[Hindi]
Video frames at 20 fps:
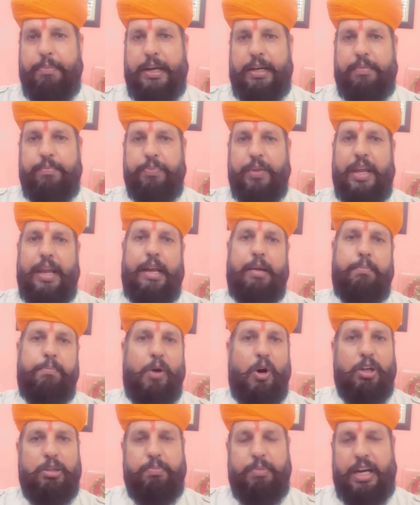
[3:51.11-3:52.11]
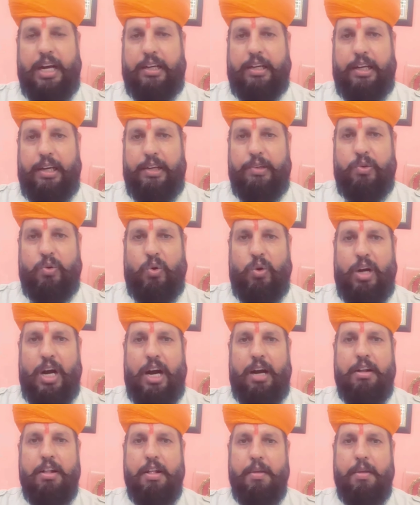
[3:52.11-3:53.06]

पर एक बहुत बड़ा कलंक होगा